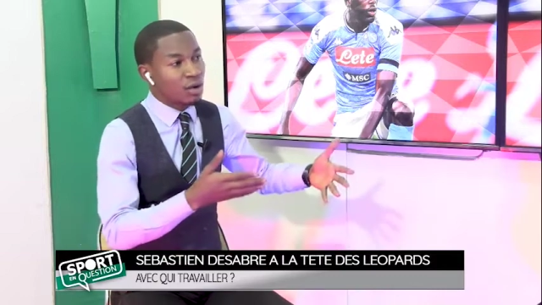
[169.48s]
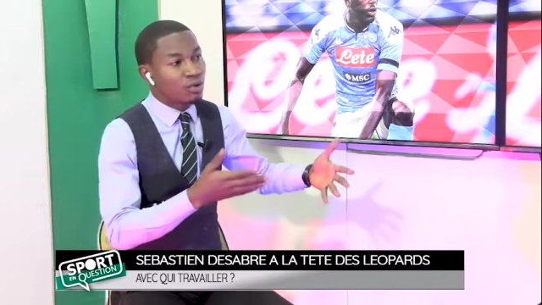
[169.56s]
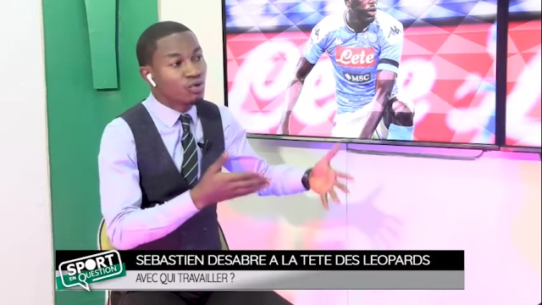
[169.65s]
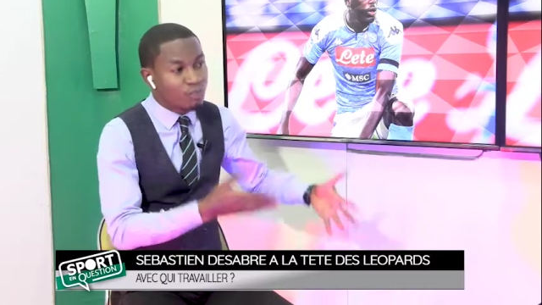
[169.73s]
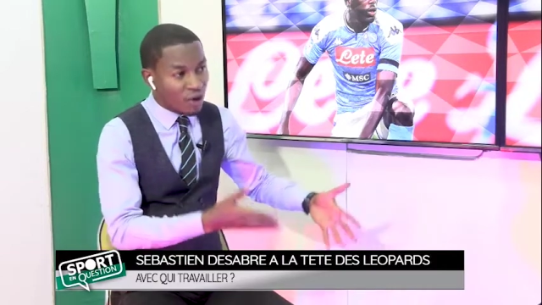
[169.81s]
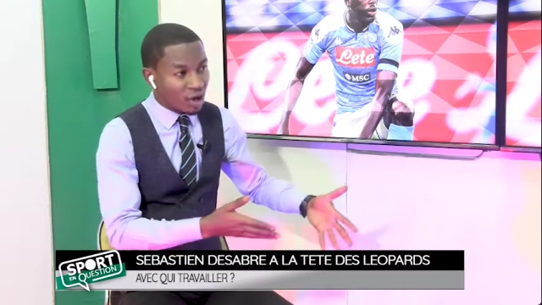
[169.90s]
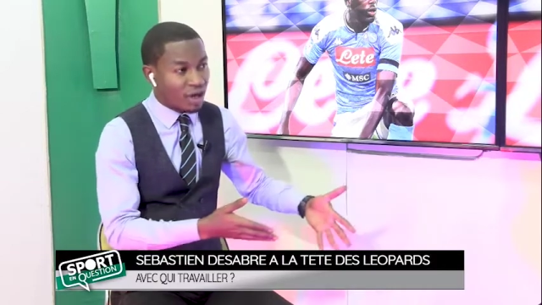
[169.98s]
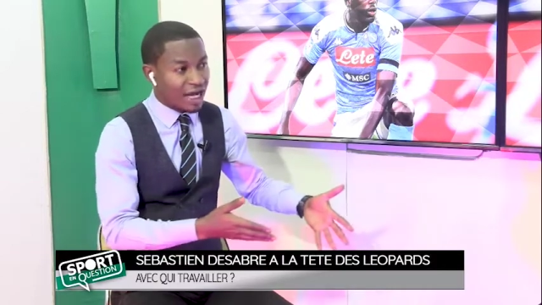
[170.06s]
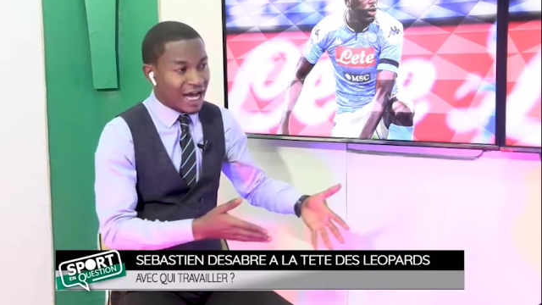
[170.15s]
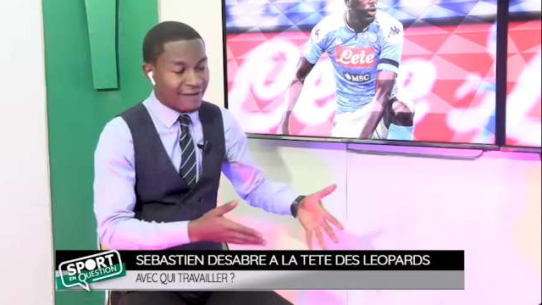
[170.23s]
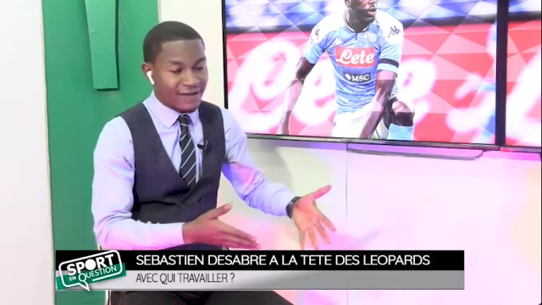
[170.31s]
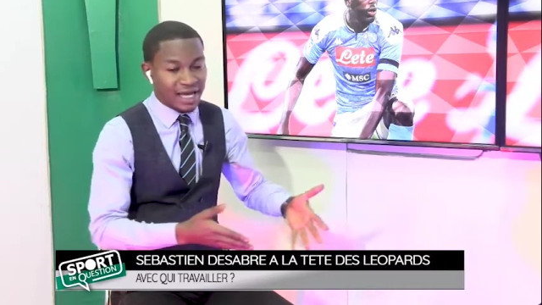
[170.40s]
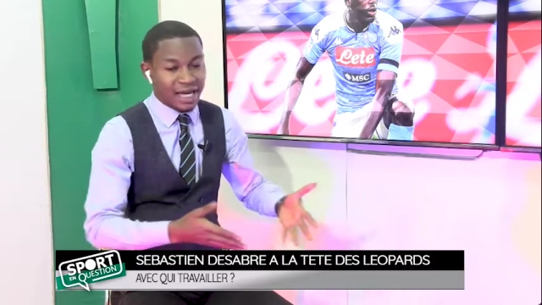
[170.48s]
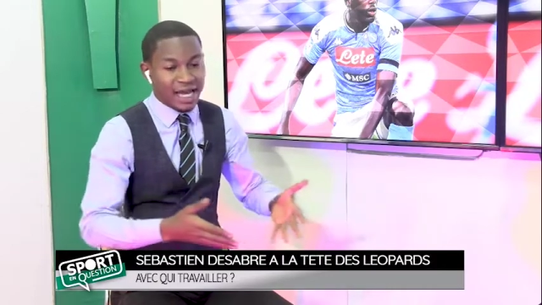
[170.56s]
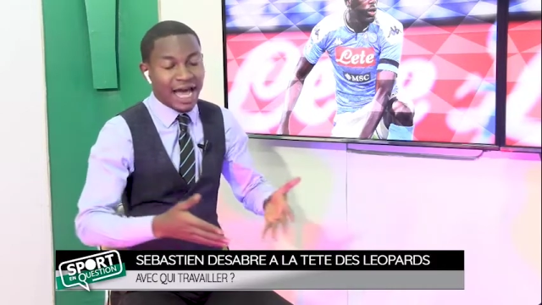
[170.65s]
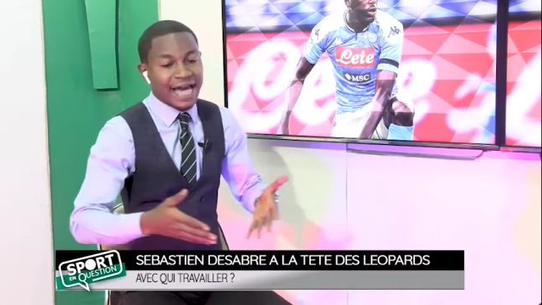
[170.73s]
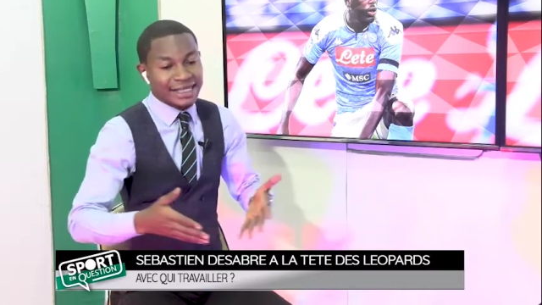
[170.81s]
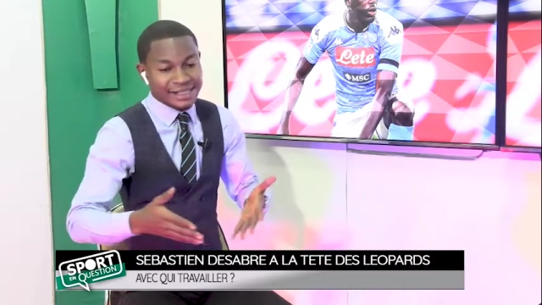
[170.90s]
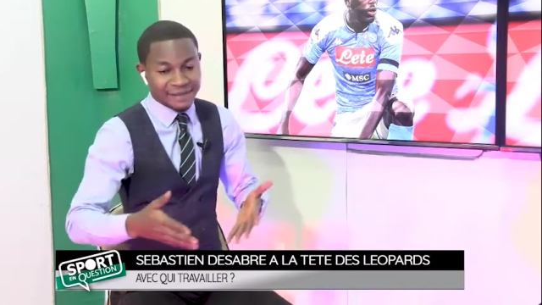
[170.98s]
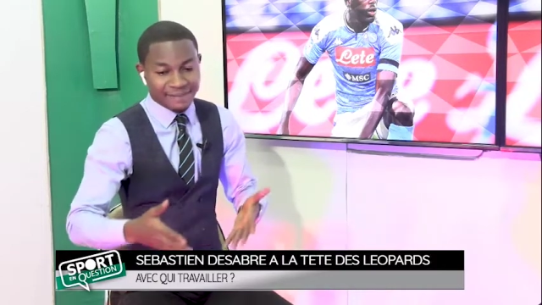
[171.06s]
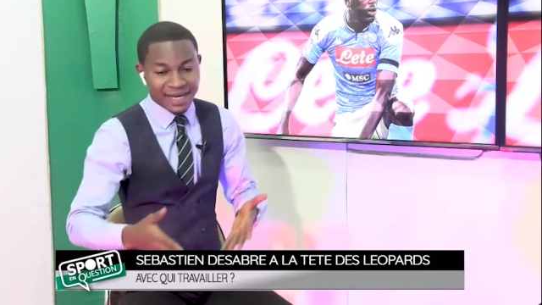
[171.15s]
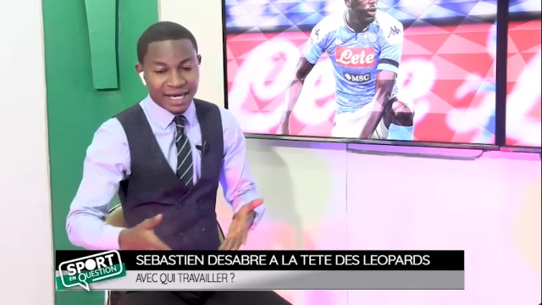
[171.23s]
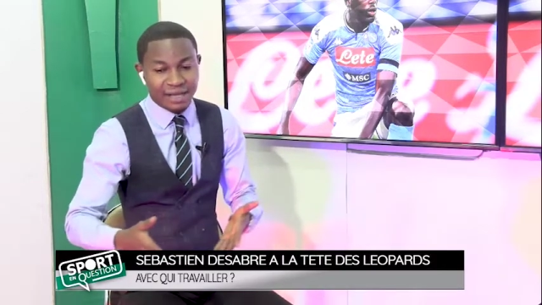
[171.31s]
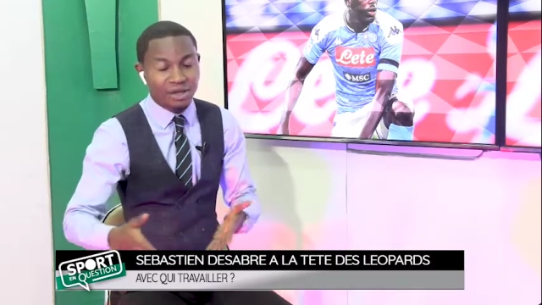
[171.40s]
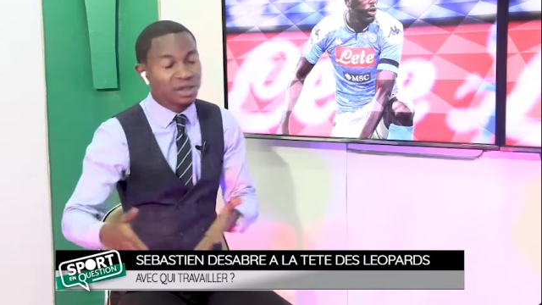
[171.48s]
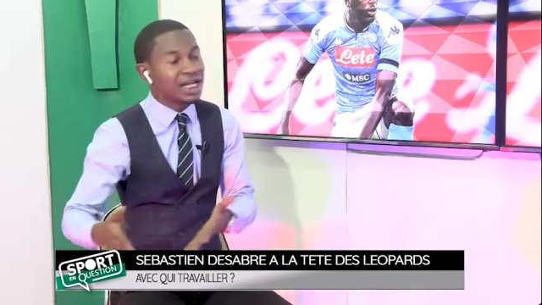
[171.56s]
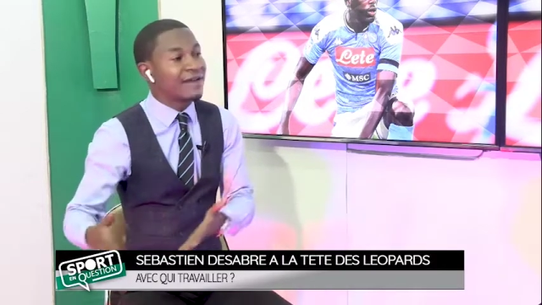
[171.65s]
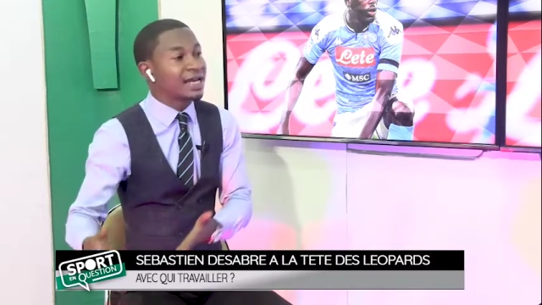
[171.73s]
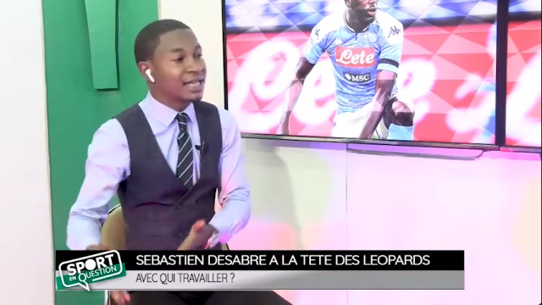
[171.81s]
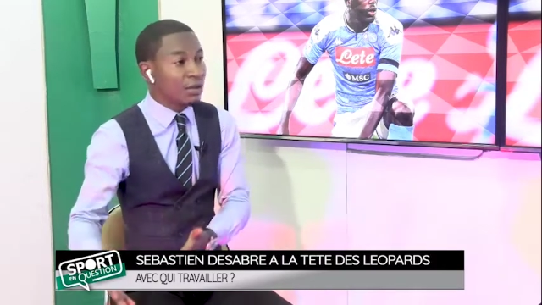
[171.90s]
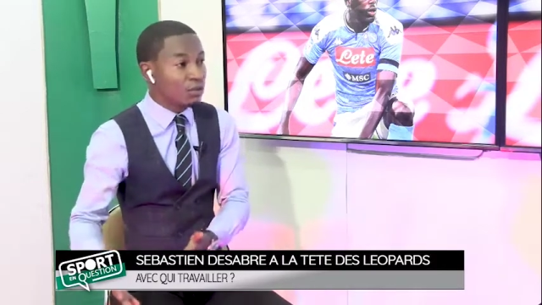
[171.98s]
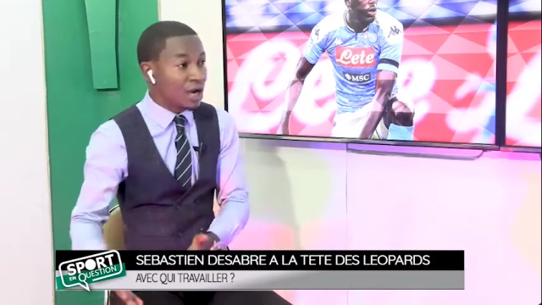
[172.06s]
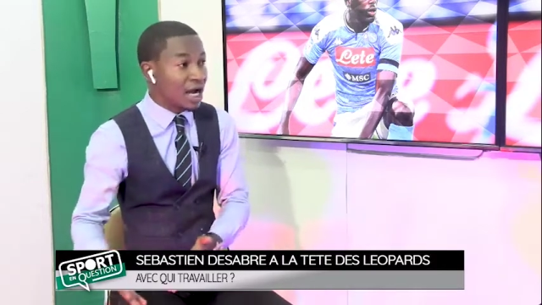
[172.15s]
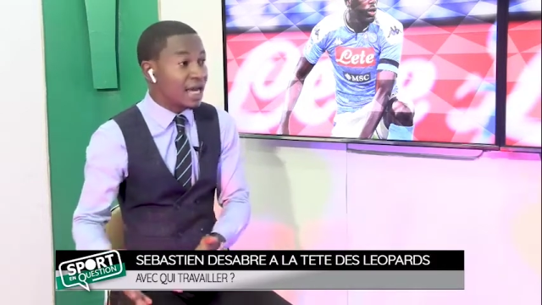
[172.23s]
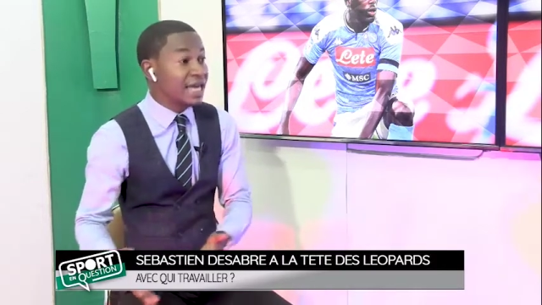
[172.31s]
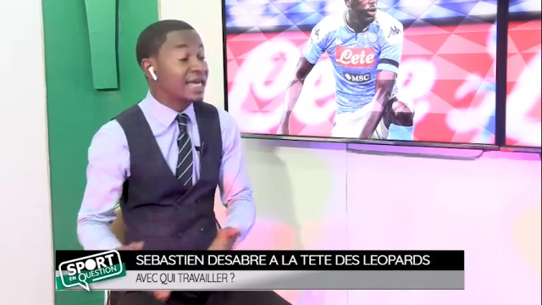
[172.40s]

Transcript: Cooper avait accepté d'être avec Daoula